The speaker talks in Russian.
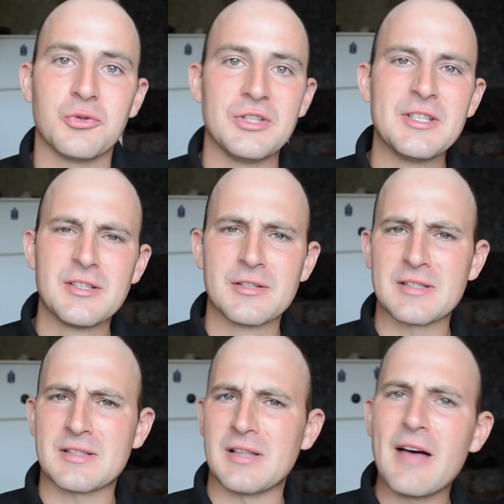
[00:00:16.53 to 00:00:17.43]
и
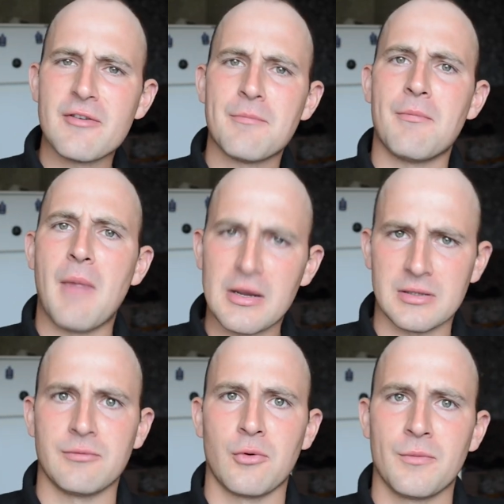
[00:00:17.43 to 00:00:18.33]
Славе
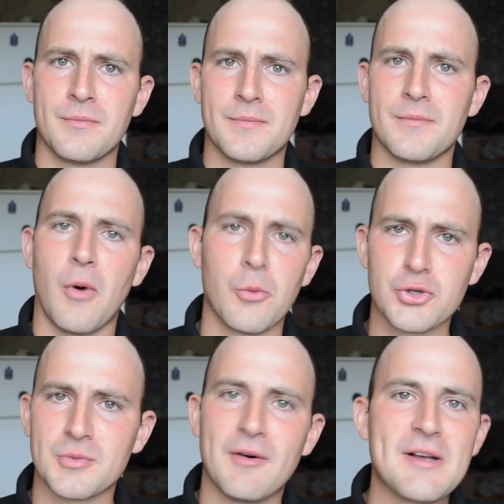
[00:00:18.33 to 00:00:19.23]
Марлову. В
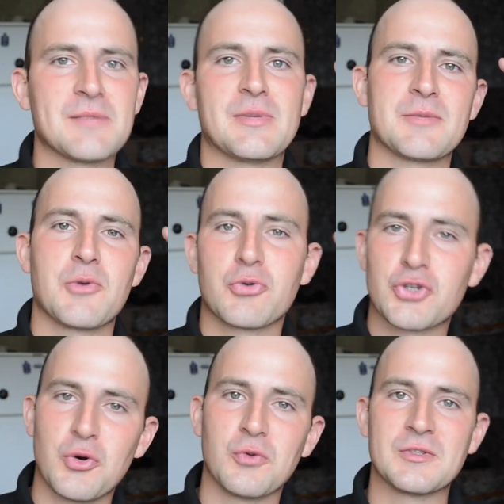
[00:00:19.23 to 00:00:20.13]
общем, давайте посмотрим,
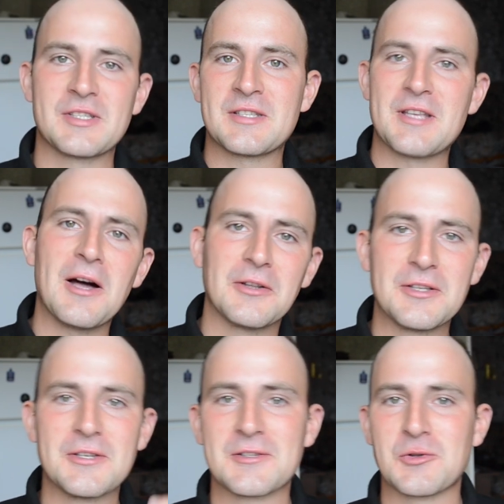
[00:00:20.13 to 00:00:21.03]
что он заснял
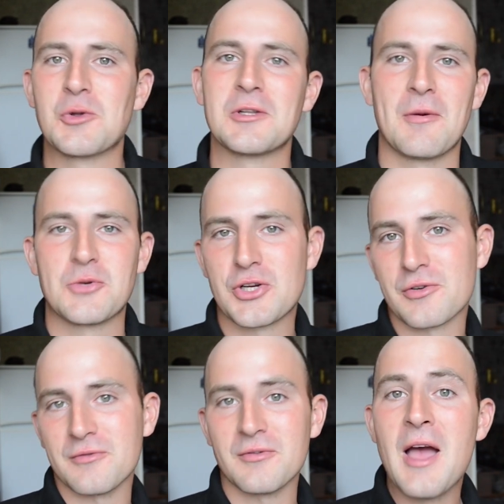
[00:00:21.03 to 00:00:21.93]
и стоит ли
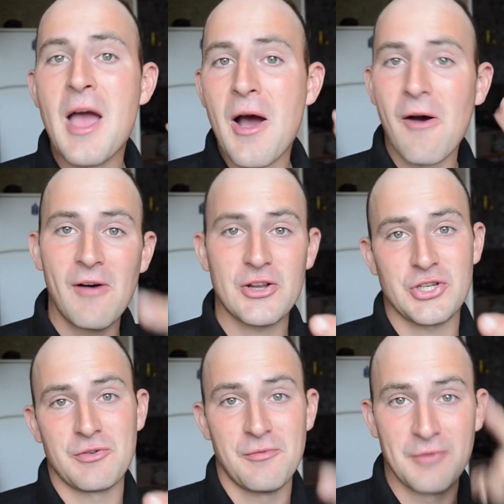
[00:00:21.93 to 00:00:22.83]
вообще
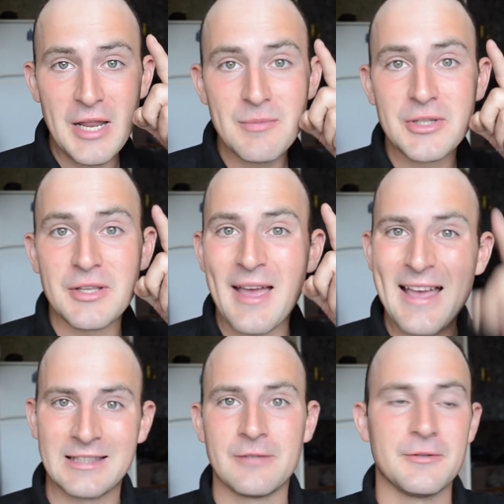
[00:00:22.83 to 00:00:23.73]
вашего времени
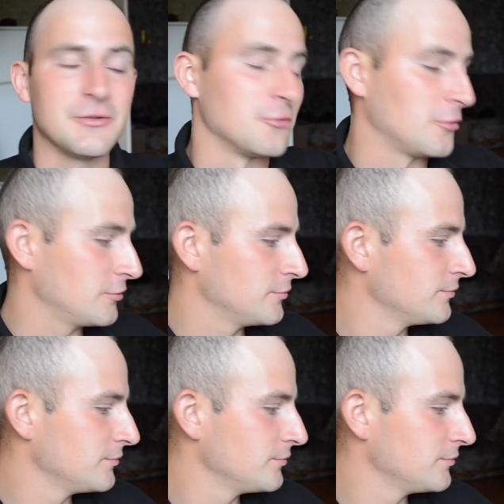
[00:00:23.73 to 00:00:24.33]
это видео.